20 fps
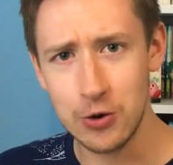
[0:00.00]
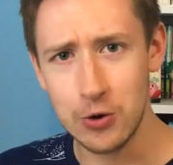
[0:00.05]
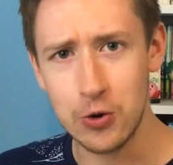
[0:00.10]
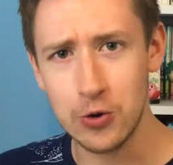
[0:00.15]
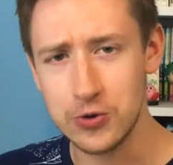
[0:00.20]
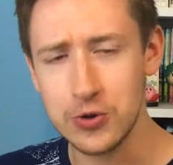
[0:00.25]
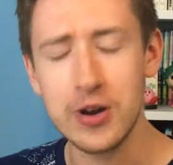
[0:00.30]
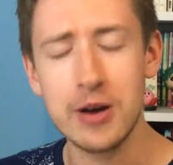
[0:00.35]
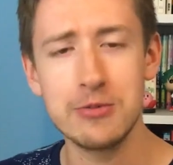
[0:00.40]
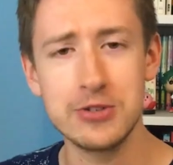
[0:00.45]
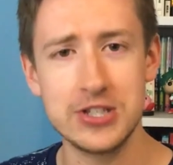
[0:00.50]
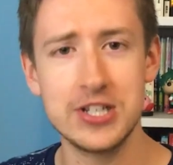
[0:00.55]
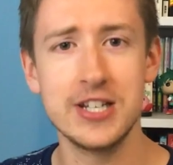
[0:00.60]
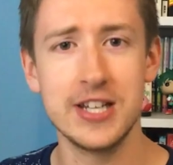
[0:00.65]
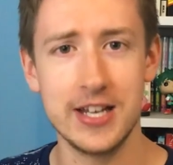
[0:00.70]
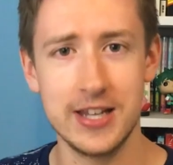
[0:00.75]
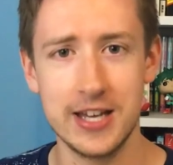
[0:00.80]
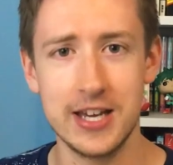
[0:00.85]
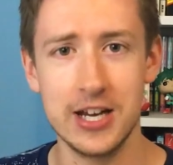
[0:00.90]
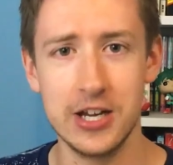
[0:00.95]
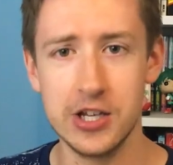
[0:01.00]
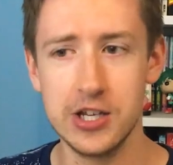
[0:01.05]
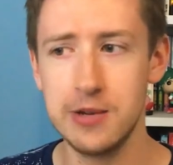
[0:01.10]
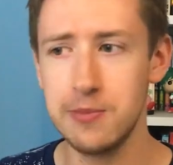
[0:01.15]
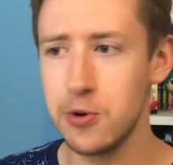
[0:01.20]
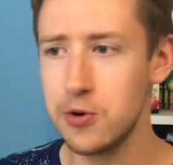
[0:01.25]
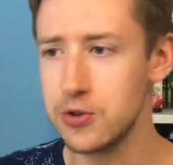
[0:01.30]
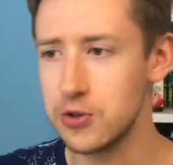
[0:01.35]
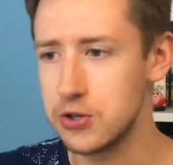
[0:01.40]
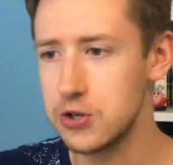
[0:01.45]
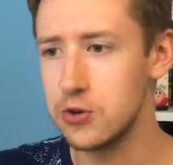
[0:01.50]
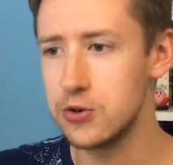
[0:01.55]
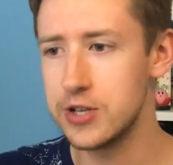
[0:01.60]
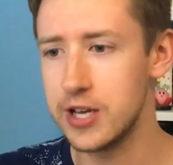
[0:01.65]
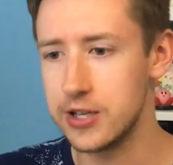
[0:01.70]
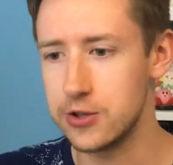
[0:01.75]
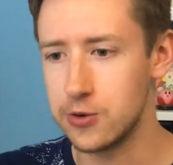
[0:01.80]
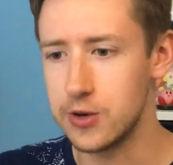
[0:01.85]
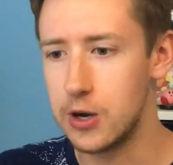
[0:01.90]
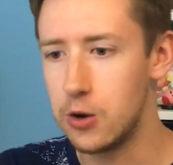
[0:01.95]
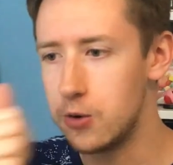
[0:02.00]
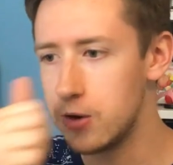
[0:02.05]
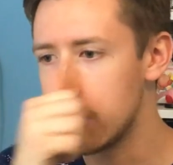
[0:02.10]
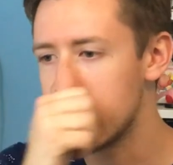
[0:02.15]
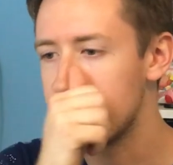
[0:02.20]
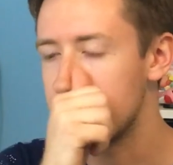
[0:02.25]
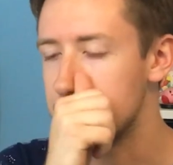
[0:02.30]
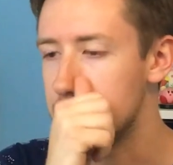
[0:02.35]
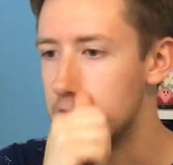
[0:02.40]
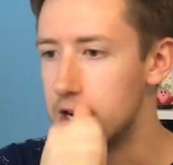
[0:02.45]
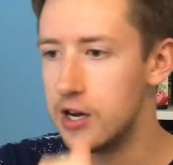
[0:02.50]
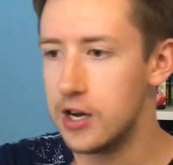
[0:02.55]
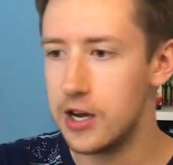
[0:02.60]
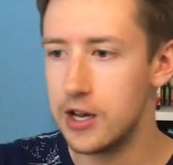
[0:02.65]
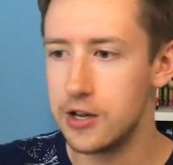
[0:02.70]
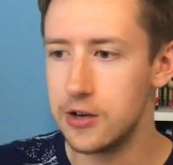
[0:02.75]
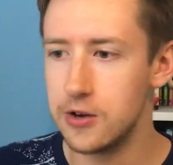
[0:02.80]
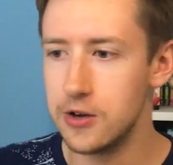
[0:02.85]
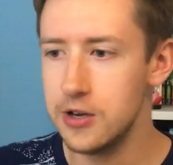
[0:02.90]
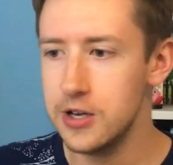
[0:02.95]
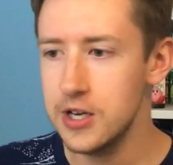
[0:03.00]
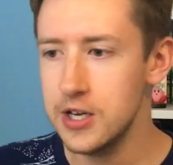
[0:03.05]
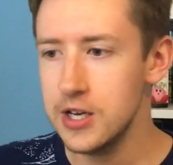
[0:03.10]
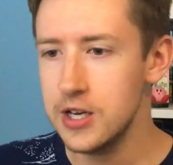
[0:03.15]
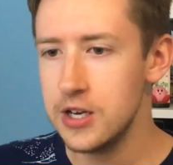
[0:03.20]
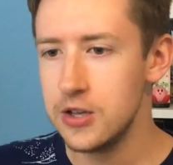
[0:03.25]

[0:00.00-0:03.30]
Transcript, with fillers: ことかもしれないんだけどね、僕の兄弟とか親だったら、